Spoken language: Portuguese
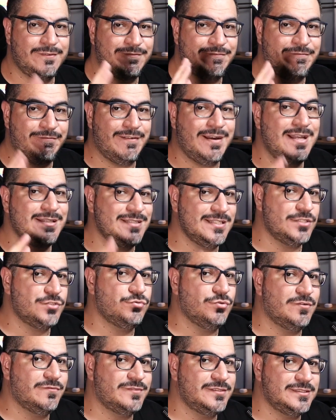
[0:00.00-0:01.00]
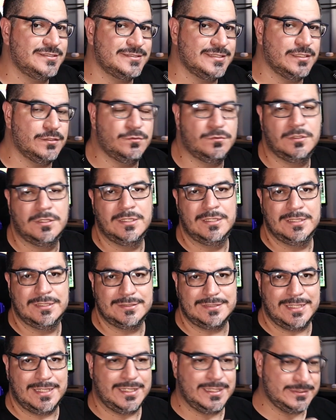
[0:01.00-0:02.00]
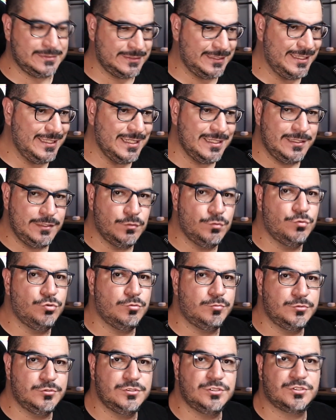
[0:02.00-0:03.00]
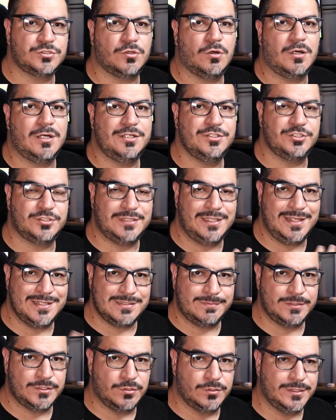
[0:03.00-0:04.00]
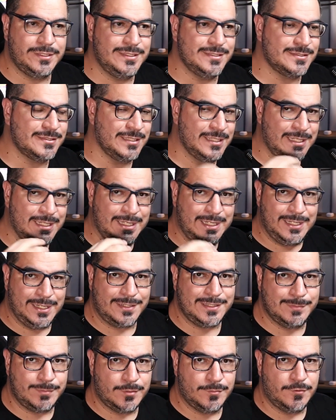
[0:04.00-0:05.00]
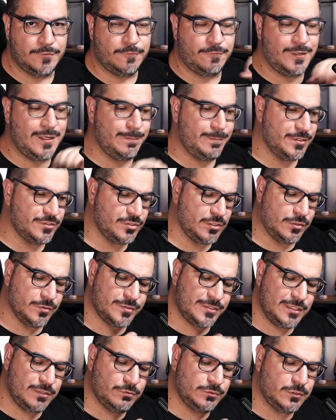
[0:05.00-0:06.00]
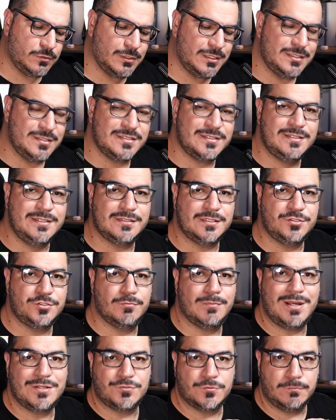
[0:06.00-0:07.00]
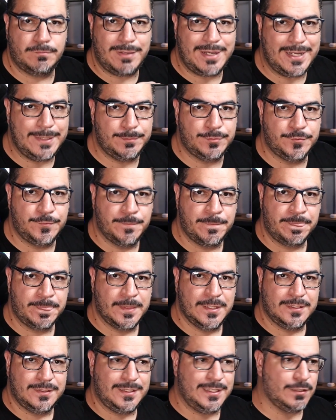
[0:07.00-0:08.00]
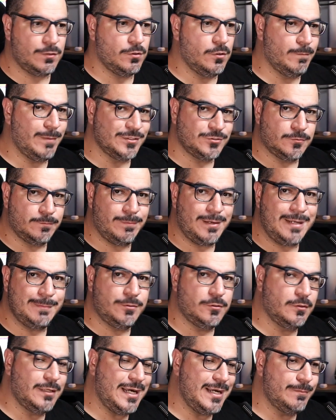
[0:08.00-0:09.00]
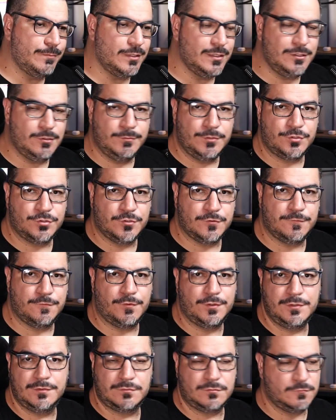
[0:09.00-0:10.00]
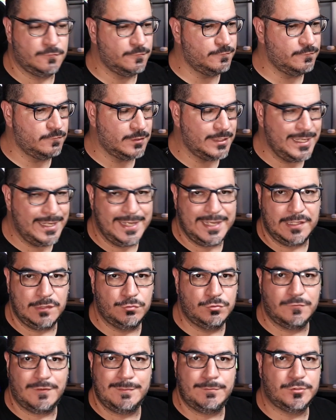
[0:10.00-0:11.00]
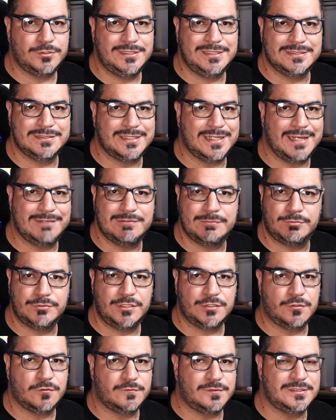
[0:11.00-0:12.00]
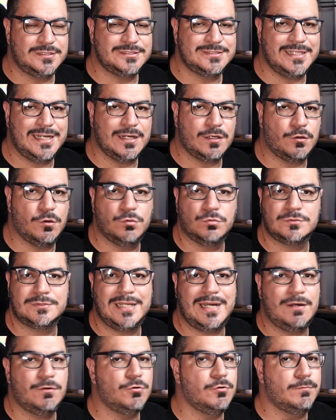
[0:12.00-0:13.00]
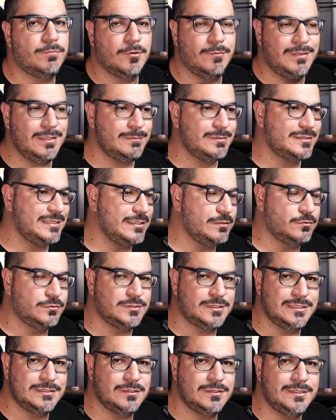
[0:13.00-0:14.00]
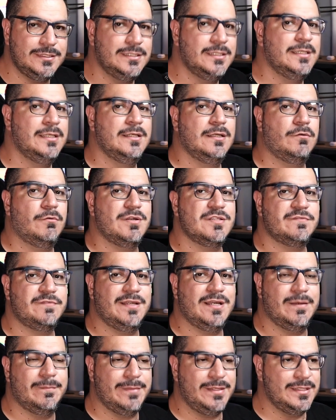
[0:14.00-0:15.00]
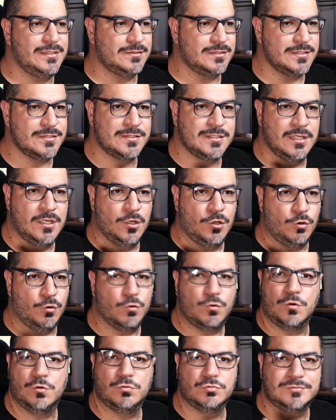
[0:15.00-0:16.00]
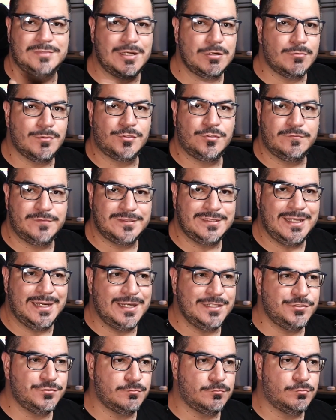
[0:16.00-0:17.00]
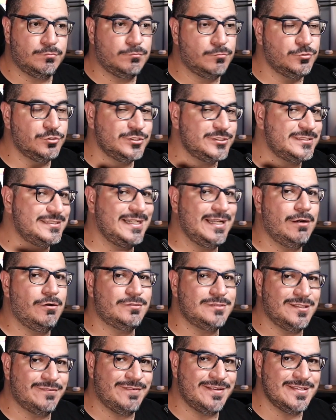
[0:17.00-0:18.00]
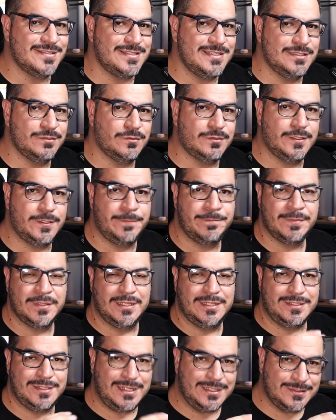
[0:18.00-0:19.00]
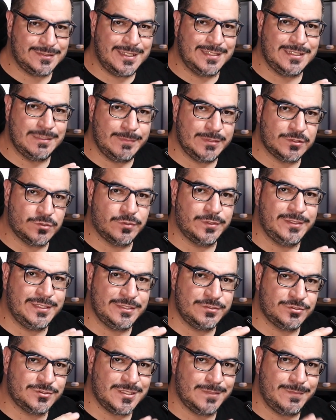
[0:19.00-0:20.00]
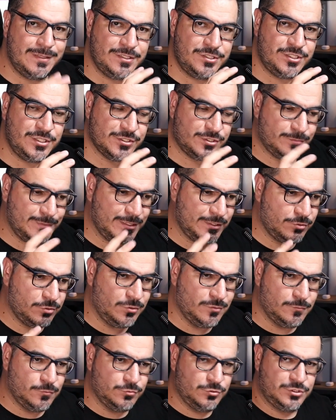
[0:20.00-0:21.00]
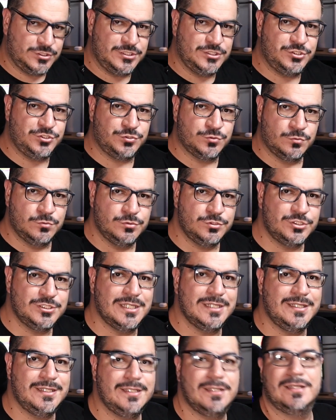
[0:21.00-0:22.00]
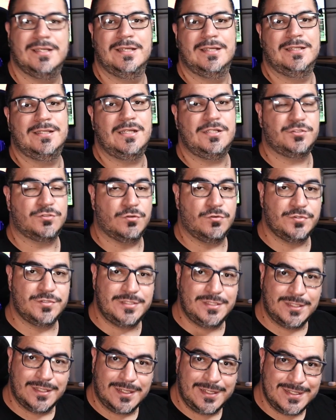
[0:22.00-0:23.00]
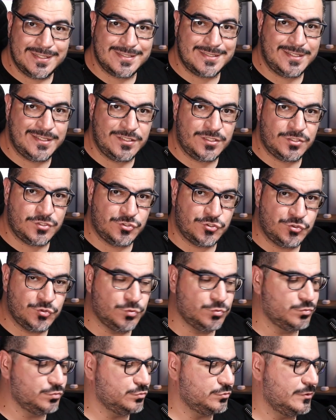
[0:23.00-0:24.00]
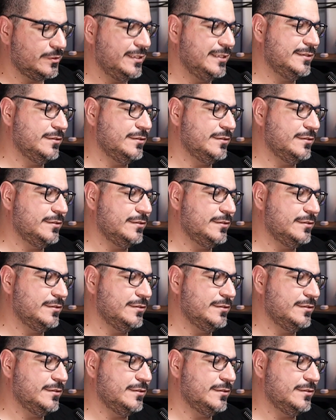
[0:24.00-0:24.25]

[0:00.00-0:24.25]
Faça a sua versão tá? Tem ali o grupo do Discord, tem as mentorias. Aqui na vai, pessoal, segundo, quarto e sexta a gente bate um papo, né? Eu bato um papo, eu abro ali o microfone, quem é aluno vai poder entrar, vai poder conversar, contar algum problema que está encontrando ali com as ferramentas, ou contar alguma novidade, mostrar o que está fazendo, né? E a ideia da mentoria é justamente isso, para que todo mundo se junte ali e a gente consiga crescer junto, né?